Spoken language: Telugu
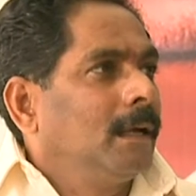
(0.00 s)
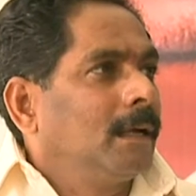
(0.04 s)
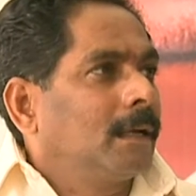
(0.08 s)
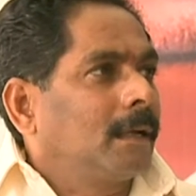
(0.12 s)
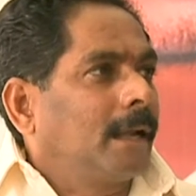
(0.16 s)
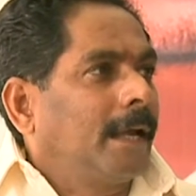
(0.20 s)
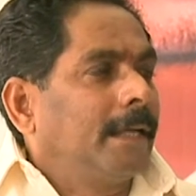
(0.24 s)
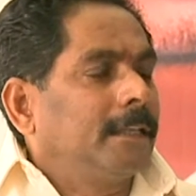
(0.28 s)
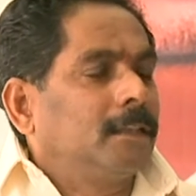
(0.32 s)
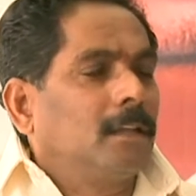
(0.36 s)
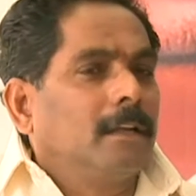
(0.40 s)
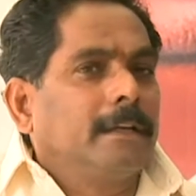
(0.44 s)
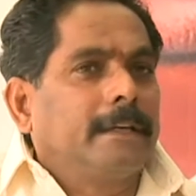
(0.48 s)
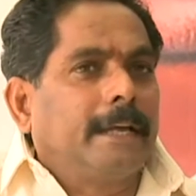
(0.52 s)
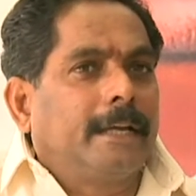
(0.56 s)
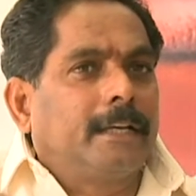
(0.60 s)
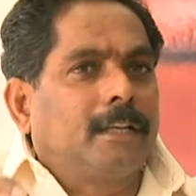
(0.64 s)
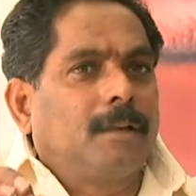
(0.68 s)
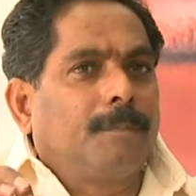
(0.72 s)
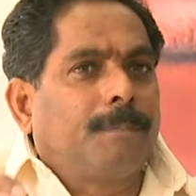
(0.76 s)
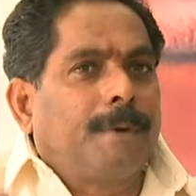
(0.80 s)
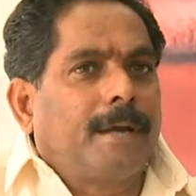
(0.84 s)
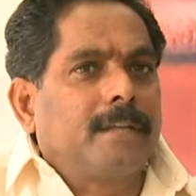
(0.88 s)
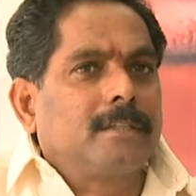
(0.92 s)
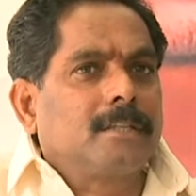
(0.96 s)
రైతులకు ఎట్టి
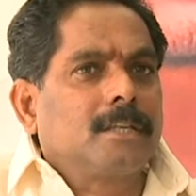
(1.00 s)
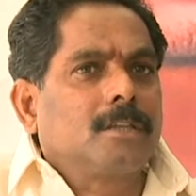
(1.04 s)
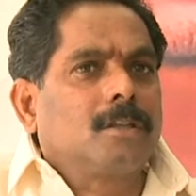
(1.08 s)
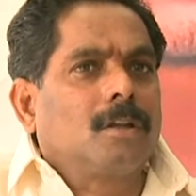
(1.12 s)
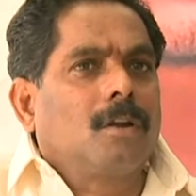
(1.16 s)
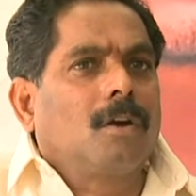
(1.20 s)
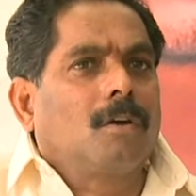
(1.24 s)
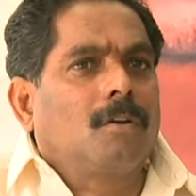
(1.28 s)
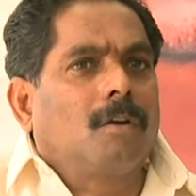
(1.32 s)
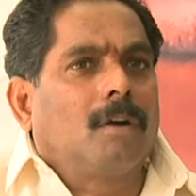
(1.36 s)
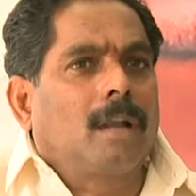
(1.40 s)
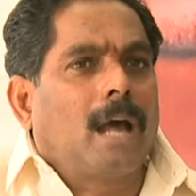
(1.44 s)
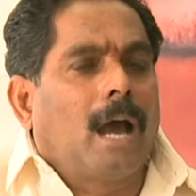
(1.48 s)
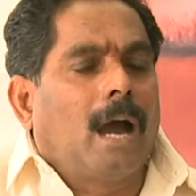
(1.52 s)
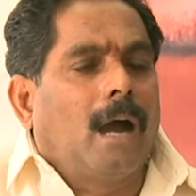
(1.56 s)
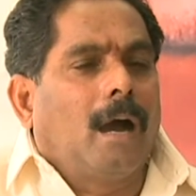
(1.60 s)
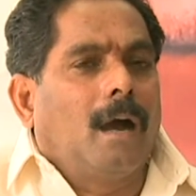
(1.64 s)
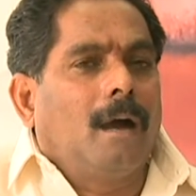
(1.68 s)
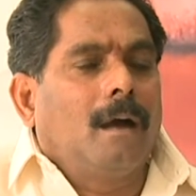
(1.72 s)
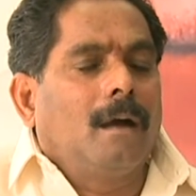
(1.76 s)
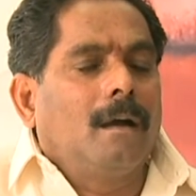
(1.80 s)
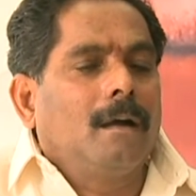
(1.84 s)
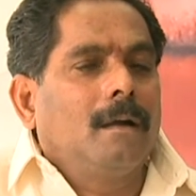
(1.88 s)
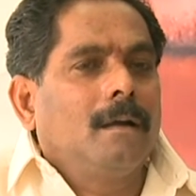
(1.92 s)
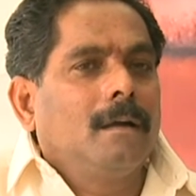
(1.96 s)
పరిస్థితుల్లో కూడా
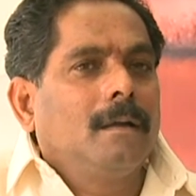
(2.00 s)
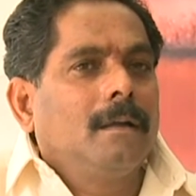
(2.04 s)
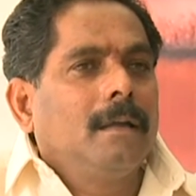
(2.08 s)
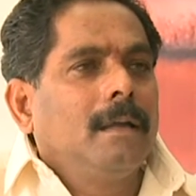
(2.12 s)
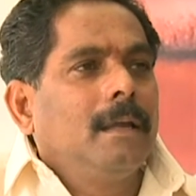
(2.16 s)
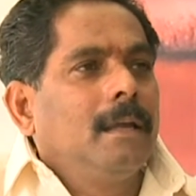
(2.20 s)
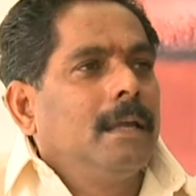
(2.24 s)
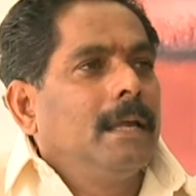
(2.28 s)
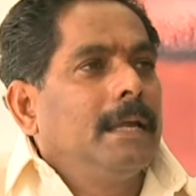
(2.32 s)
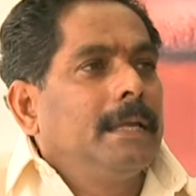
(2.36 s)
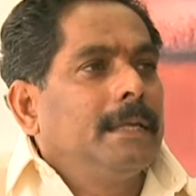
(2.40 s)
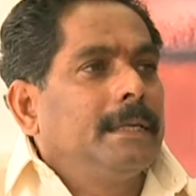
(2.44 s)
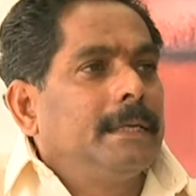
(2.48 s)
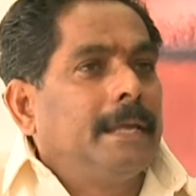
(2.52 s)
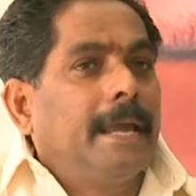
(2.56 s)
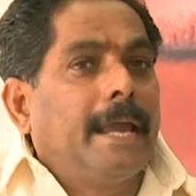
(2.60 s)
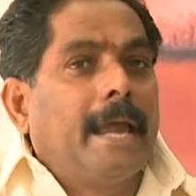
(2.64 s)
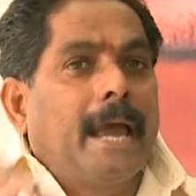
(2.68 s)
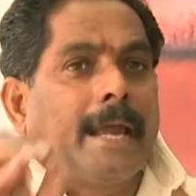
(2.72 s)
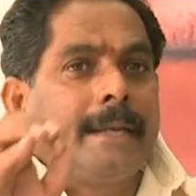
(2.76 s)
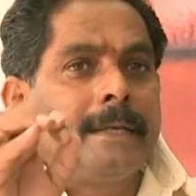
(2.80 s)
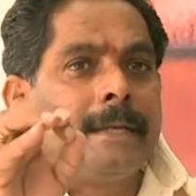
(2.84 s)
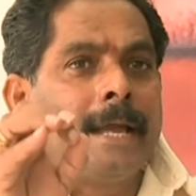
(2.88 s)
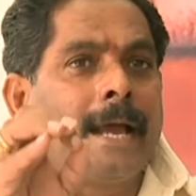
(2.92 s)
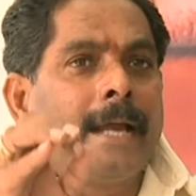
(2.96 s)
ఏ
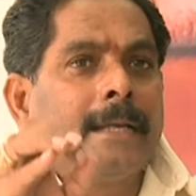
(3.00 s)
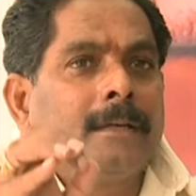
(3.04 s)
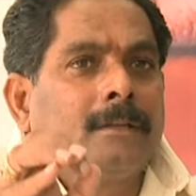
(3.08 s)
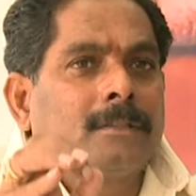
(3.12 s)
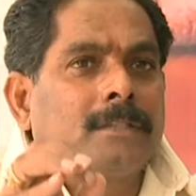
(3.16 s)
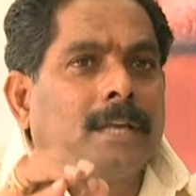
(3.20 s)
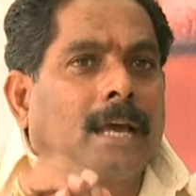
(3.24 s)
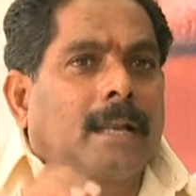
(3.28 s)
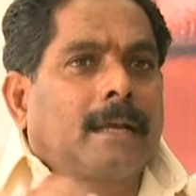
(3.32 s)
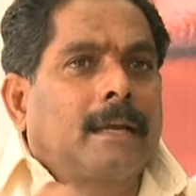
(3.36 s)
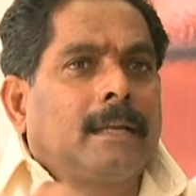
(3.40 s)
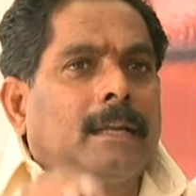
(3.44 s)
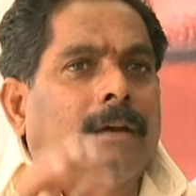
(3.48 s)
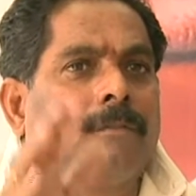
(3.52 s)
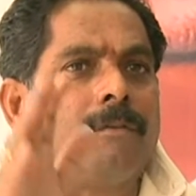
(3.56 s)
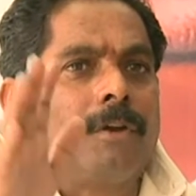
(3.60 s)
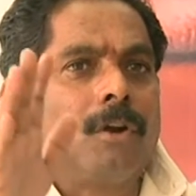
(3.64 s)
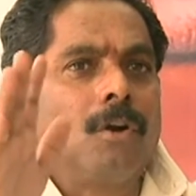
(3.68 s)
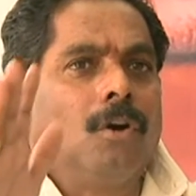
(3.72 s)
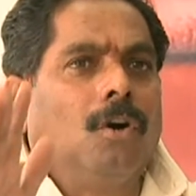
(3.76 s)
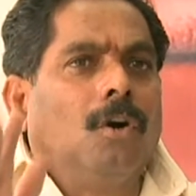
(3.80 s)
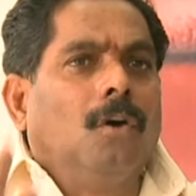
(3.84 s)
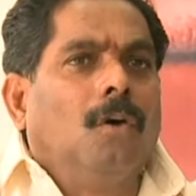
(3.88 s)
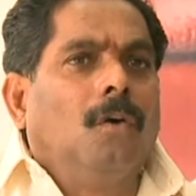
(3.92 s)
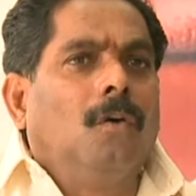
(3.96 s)
అన్యాయం
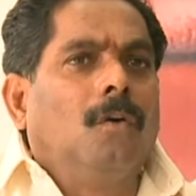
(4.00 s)
జరగనివ్వరు